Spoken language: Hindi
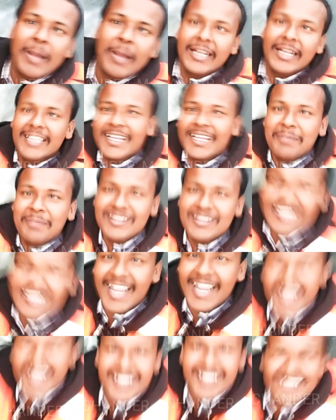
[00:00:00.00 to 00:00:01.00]
पानी देखिए पीछे
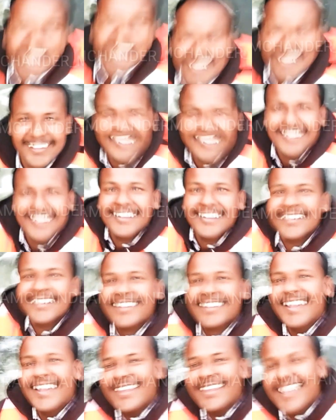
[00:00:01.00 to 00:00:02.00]
गाइस
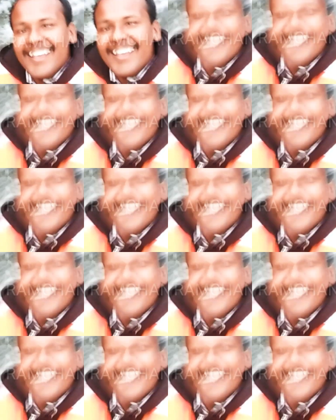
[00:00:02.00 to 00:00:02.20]
देखिए